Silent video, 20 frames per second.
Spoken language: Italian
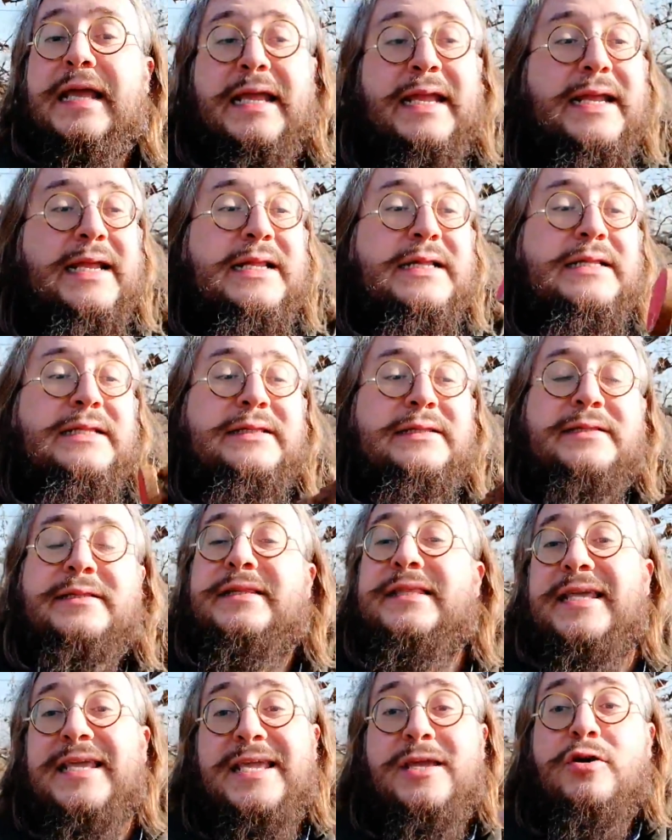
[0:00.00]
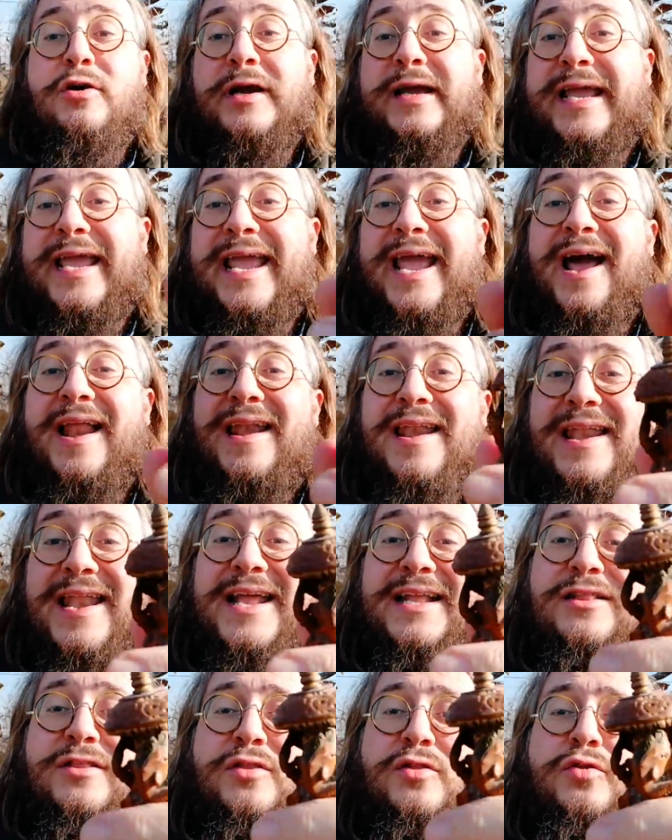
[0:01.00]
il Dio che ha
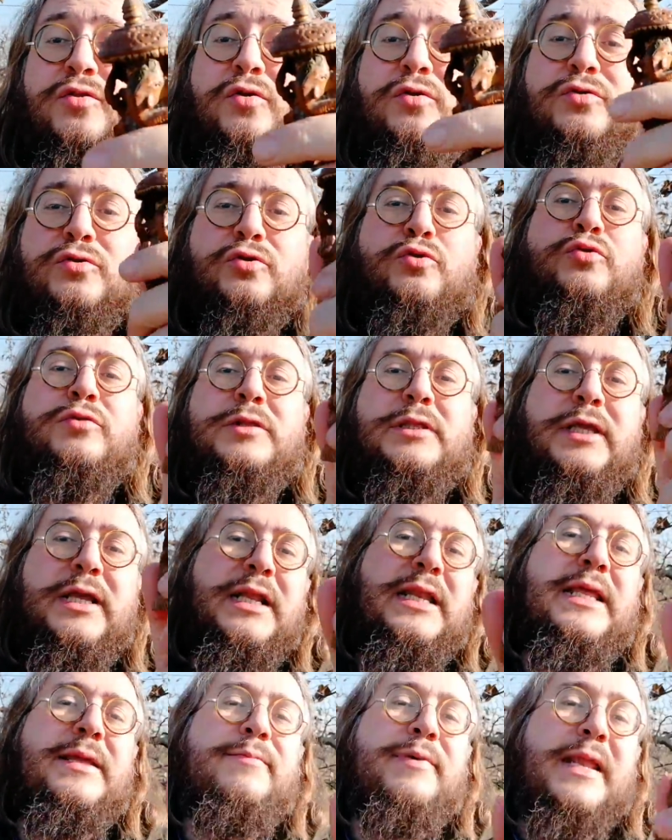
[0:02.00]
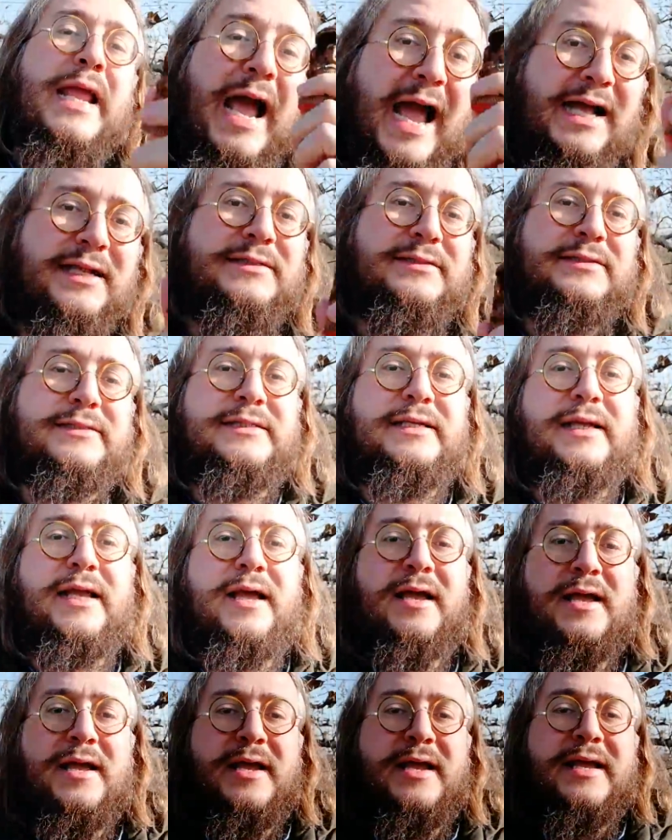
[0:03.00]
letto tutti i libri, anzi
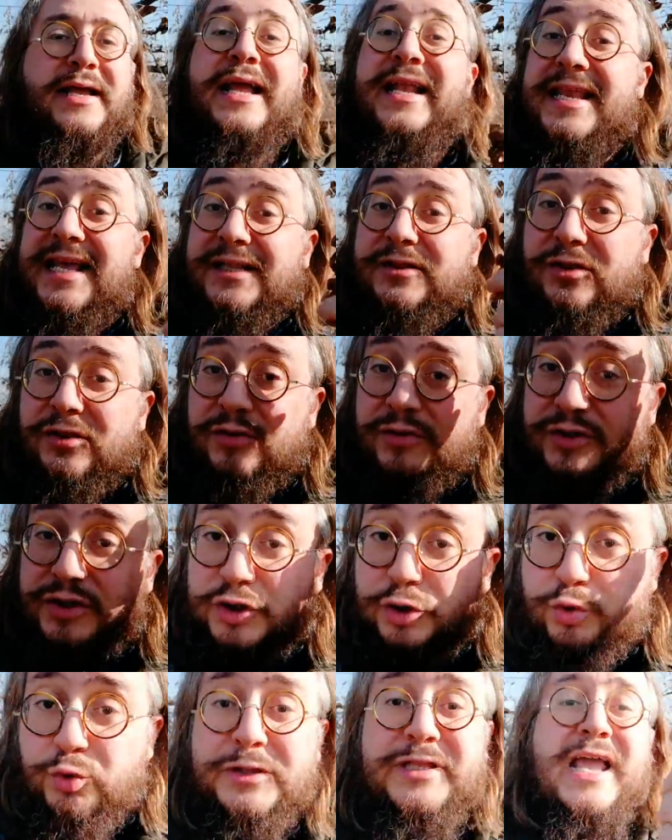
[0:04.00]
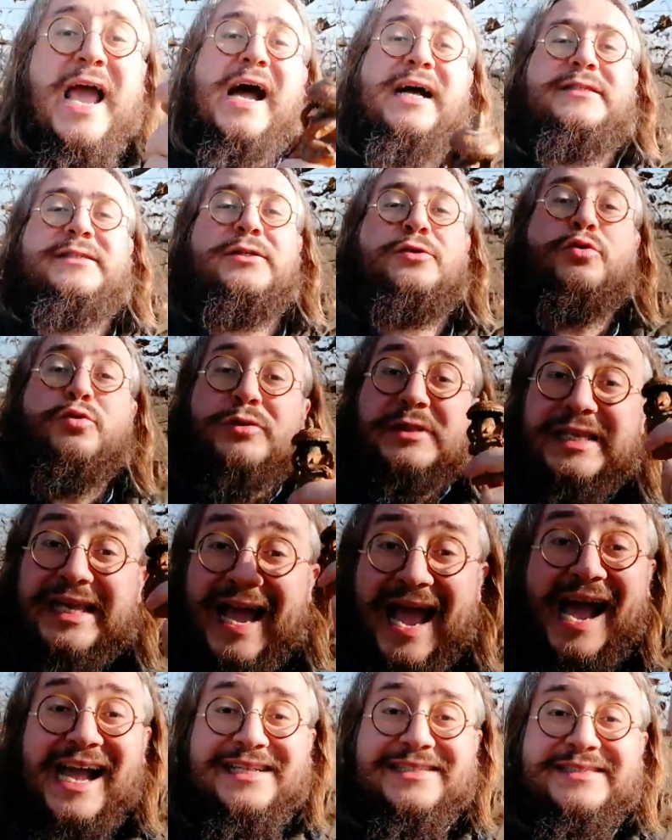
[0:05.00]
che li ha studiati tutti,
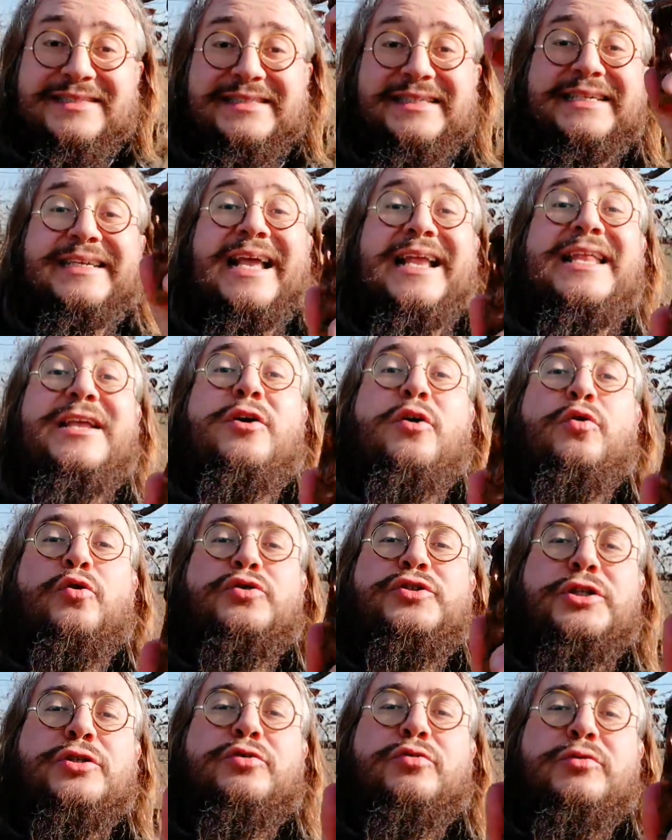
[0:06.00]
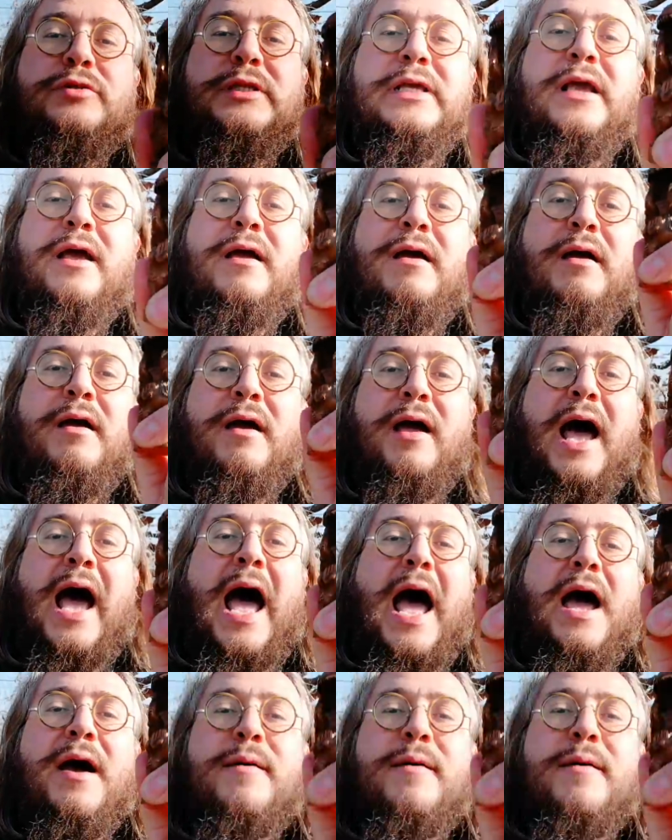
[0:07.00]
anzi che li conosce tutti a